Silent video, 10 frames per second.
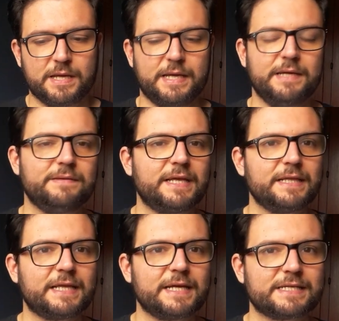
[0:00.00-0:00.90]

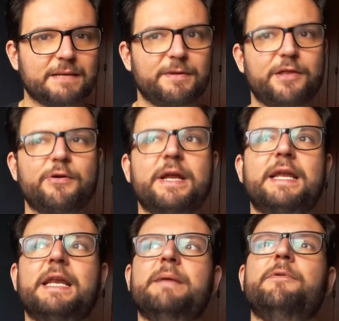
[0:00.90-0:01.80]
Intentan establecer un
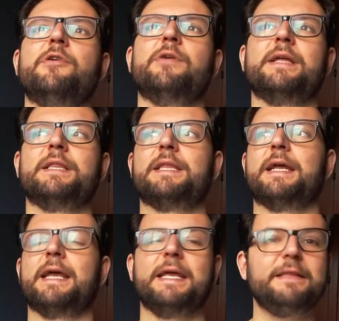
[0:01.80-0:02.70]
equilibrio
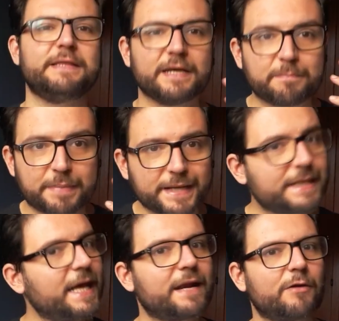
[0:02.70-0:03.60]
entre
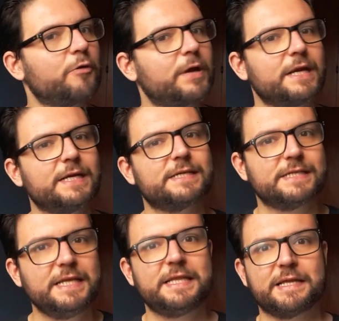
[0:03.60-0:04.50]
interpretar lo que
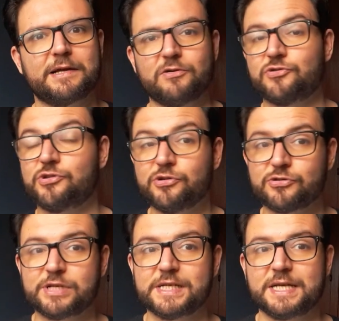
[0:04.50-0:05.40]
les dicen los
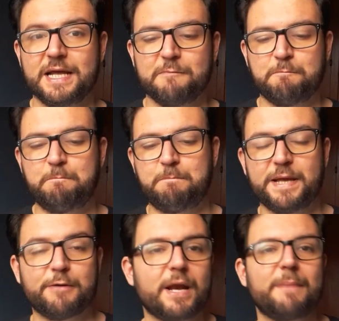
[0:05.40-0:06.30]
dioses
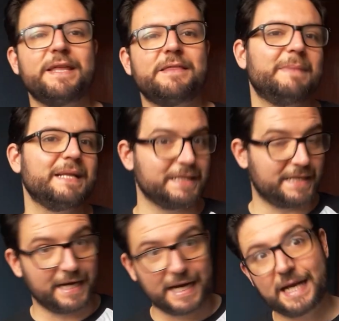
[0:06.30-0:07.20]
pero a la vez
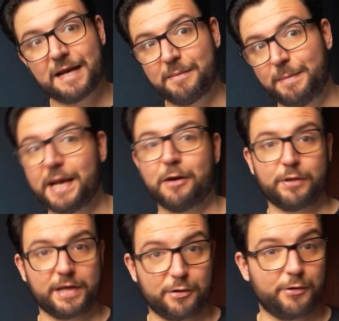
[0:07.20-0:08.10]
mantener el velo
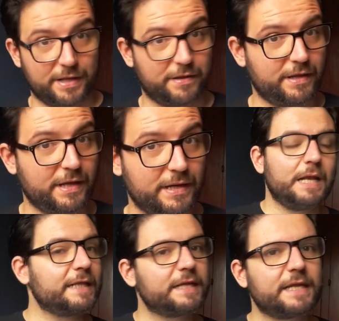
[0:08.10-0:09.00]
de ignorancia.
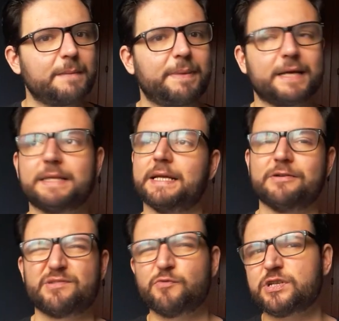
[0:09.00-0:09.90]
La tercera parte
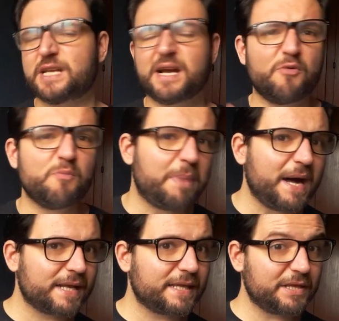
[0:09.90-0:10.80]
nos muestra un
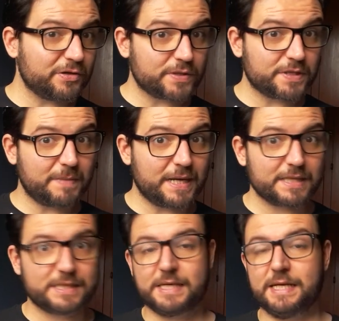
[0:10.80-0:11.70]
par de dioses
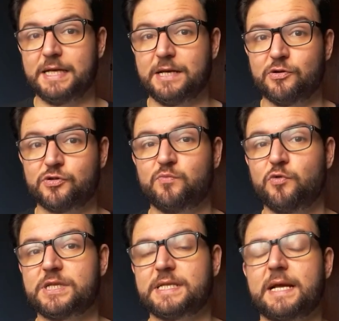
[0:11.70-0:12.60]
más y nos
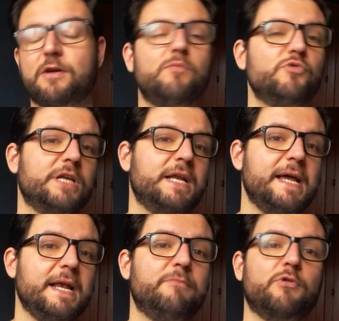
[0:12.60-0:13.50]
muestra cómo
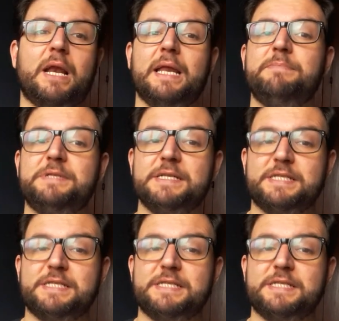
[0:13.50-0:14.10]
será el apocalipsis